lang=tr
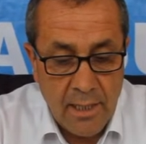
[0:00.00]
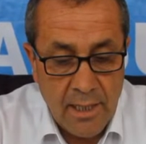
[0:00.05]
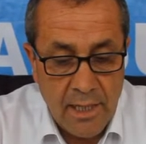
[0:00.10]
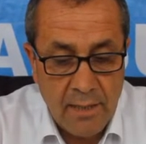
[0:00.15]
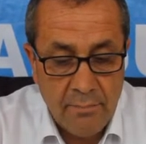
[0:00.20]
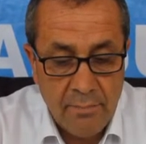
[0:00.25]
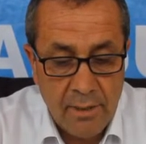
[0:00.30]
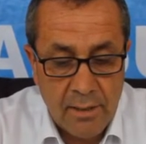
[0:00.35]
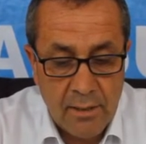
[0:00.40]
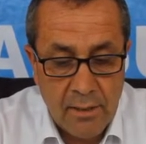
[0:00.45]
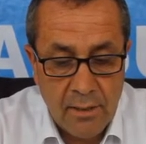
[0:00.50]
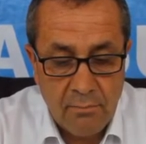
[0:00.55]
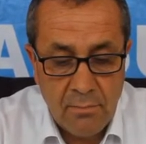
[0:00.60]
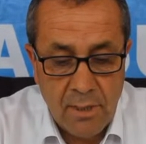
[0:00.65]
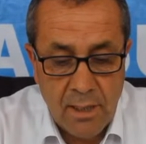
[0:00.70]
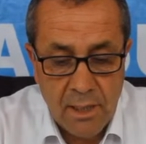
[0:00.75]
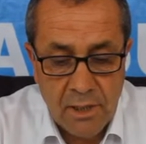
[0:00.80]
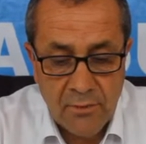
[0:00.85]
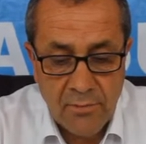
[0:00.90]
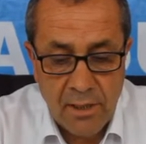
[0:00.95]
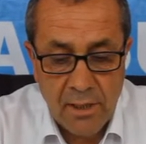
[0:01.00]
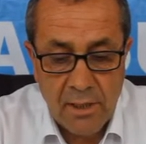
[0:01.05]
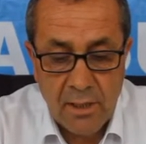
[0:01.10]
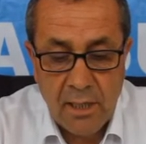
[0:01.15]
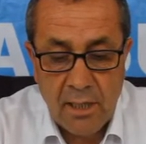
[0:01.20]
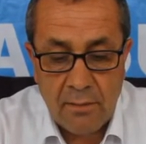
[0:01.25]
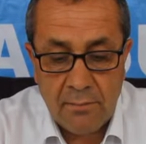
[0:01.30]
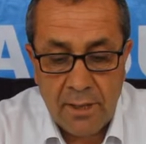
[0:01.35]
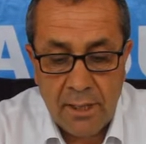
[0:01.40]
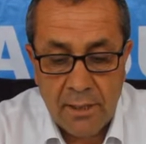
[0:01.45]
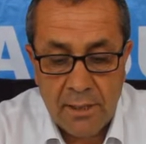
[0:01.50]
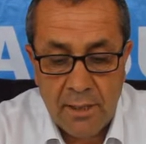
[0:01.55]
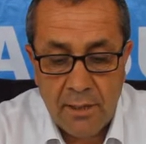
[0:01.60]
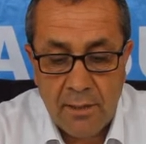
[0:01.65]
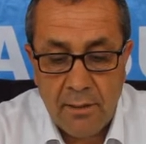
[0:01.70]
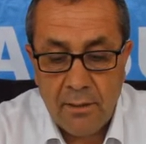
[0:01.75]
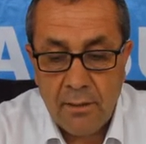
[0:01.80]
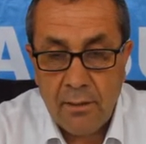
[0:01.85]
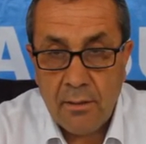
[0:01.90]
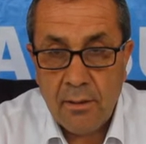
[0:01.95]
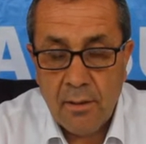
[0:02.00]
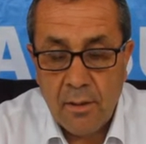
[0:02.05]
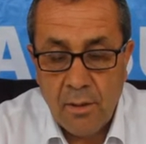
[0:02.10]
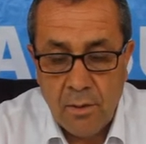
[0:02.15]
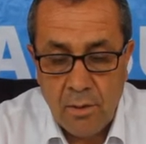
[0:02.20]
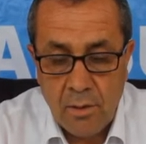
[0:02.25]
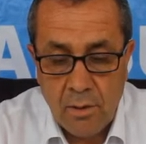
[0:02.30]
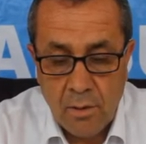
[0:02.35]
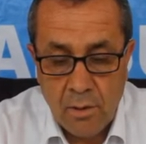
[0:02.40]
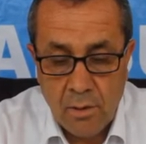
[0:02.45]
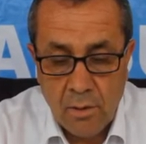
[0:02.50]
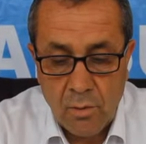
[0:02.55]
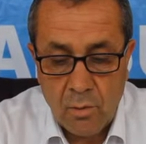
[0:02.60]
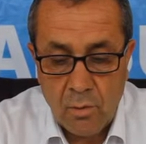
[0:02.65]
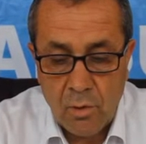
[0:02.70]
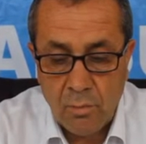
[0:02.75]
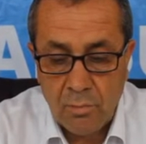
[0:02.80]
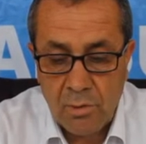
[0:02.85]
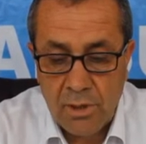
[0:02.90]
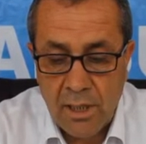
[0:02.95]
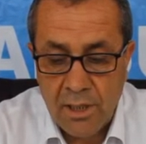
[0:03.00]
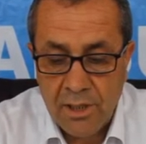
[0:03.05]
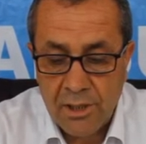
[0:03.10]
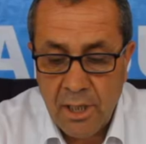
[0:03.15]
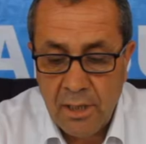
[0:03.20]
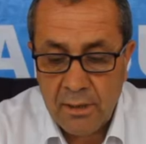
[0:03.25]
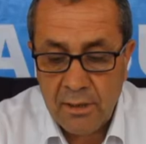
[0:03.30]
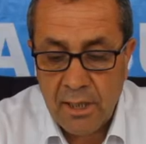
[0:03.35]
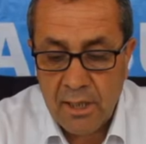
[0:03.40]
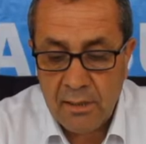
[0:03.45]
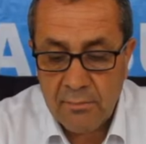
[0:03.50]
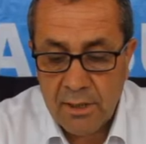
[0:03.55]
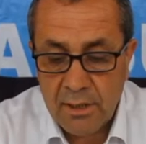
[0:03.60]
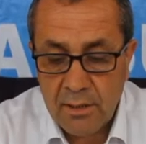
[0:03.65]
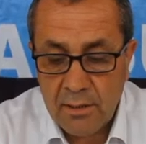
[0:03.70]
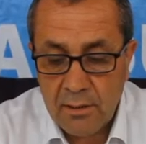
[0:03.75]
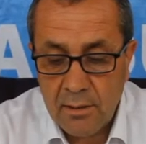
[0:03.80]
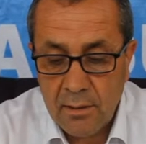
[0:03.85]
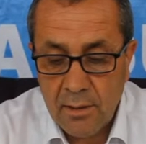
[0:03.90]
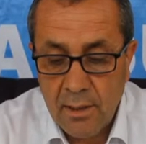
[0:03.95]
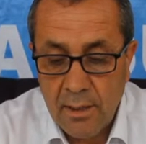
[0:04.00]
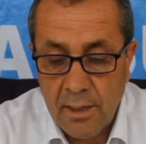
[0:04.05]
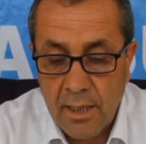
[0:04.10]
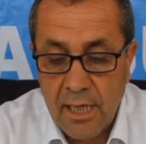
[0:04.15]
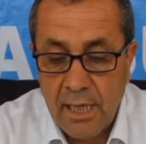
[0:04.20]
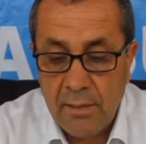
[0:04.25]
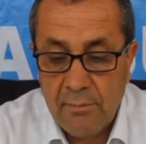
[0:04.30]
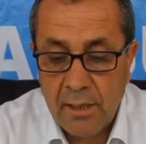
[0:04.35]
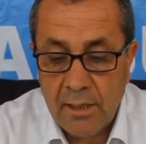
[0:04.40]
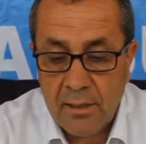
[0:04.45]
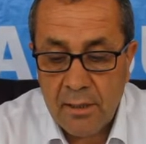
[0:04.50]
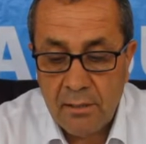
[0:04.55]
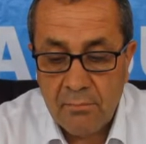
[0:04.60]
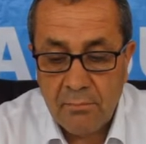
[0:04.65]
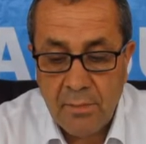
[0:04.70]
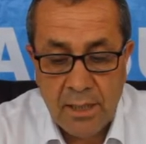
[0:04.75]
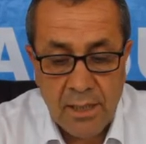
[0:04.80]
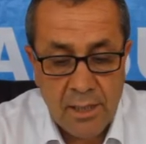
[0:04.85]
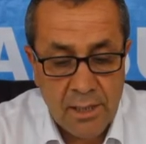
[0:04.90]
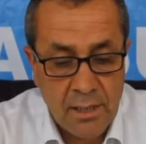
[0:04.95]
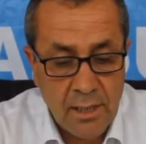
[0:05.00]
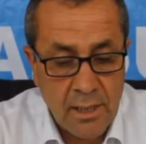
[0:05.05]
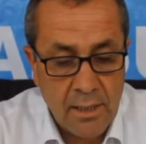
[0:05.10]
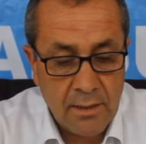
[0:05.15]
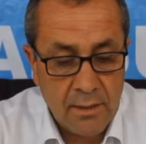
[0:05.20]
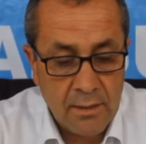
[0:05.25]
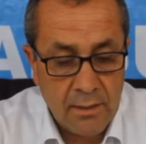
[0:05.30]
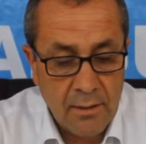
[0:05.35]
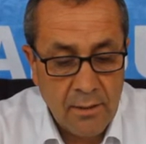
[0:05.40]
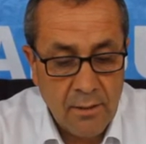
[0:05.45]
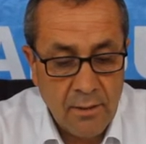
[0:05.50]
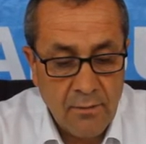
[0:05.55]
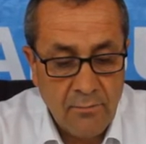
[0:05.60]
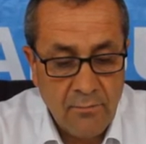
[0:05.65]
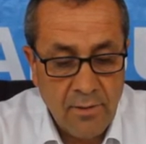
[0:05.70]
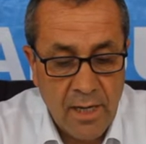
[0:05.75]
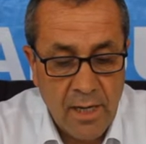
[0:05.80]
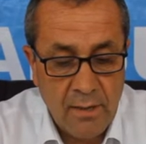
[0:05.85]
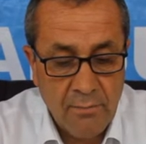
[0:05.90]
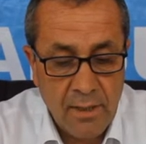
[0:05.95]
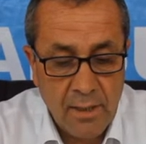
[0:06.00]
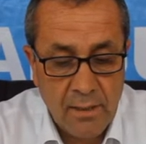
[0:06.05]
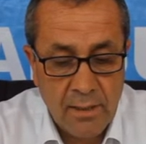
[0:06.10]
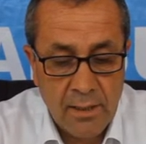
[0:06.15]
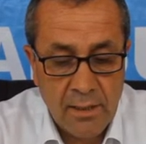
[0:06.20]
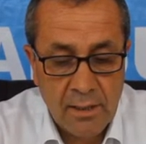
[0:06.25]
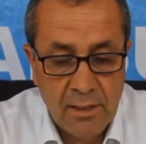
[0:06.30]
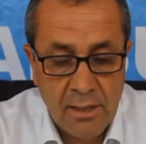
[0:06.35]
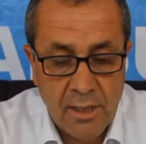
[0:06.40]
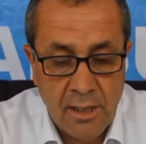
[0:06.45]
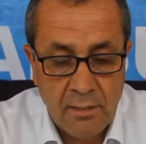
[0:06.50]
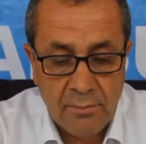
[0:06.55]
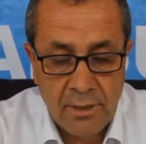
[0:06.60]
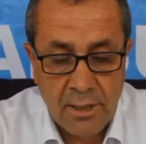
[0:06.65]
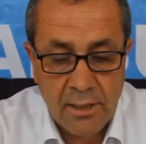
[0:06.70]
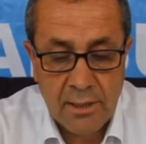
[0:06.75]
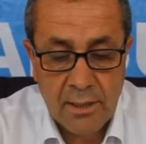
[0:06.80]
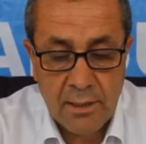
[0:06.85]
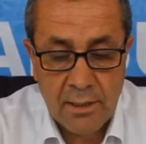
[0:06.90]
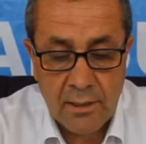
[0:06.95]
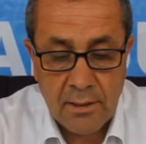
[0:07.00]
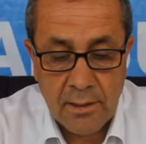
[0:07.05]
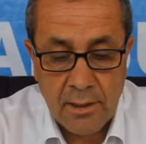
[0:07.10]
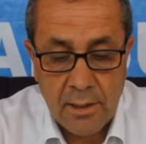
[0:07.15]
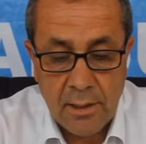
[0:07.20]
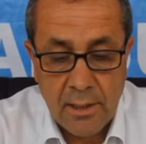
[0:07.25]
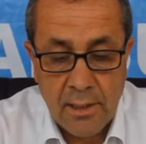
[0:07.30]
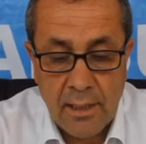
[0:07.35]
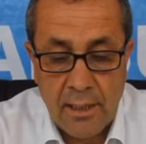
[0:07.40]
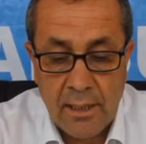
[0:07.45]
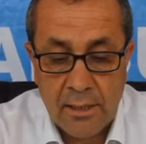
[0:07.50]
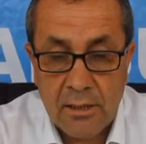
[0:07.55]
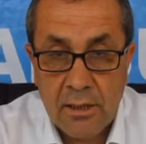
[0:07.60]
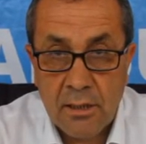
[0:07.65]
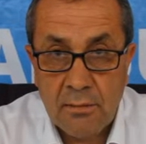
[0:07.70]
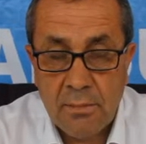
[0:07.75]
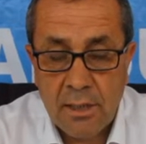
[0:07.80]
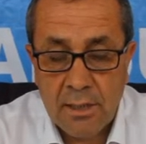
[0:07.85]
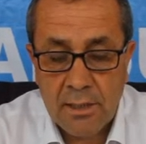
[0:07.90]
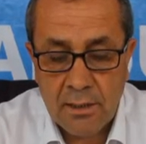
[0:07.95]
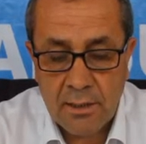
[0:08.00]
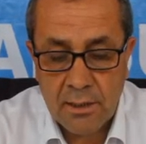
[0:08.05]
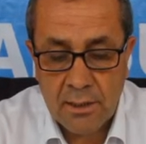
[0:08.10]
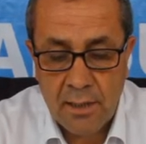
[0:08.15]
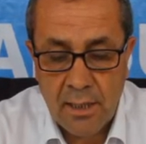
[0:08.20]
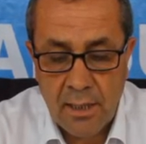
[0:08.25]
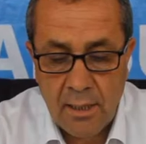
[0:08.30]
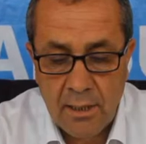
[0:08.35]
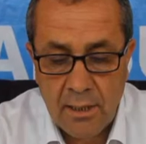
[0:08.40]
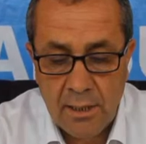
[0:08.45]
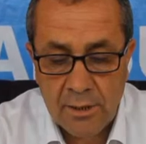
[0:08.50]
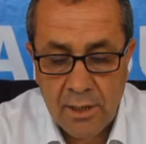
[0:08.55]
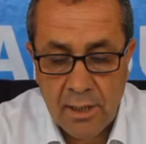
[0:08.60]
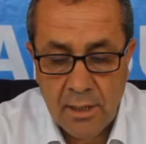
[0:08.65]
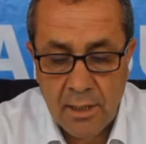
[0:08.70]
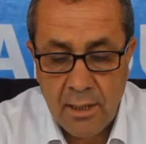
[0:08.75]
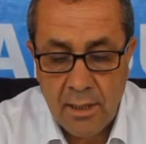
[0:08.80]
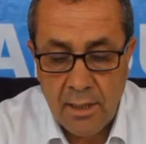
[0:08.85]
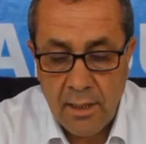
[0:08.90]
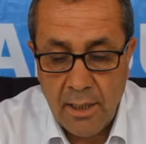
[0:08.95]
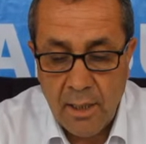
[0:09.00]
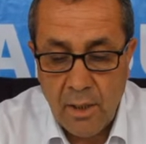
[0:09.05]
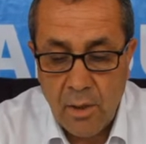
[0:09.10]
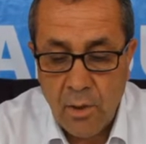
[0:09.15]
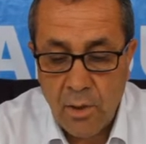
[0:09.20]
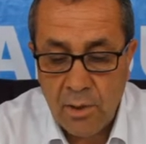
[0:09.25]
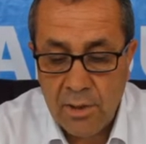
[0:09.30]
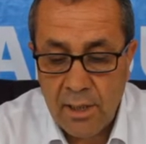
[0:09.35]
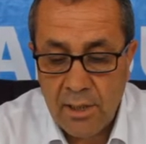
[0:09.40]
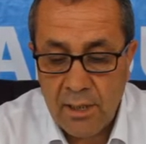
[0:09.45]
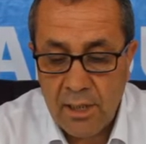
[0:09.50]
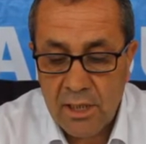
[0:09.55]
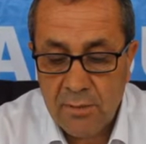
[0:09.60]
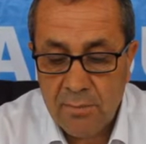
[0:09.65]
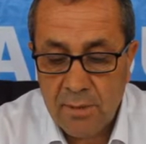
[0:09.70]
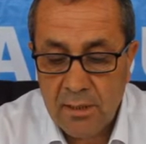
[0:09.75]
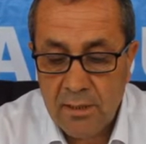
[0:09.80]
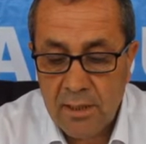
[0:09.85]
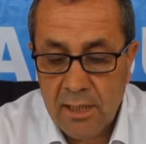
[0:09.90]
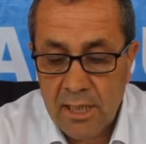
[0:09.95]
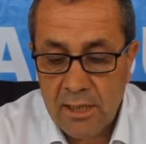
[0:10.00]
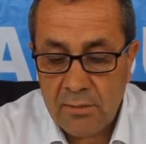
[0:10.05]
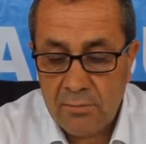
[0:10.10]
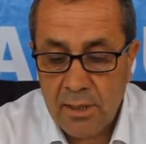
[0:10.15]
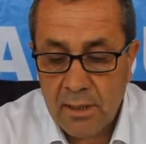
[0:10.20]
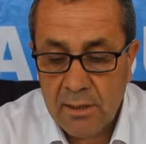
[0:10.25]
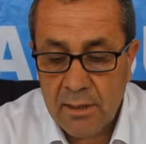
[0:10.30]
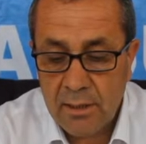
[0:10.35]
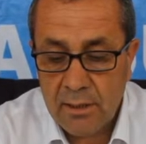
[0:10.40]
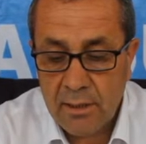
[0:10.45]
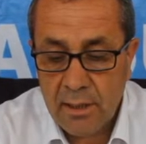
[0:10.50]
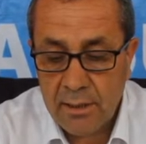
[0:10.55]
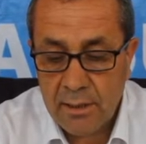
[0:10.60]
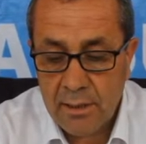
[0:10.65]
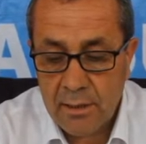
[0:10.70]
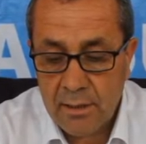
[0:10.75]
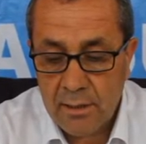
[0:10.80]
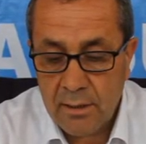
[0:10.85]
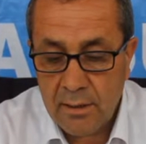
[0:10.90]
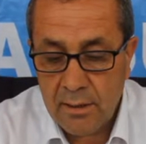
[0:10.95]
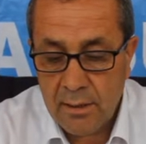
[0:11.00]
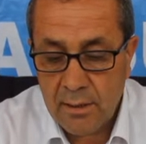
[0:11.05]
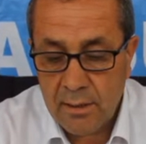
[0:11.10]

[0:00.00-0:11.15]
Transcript: Emekli maaş ve ikramiyesi tüm çalışanlarımızın emekli maaşlarının ve emekli ikramiyesinin artırmasını sağlayacak özel hizmet tazminatı yan, e,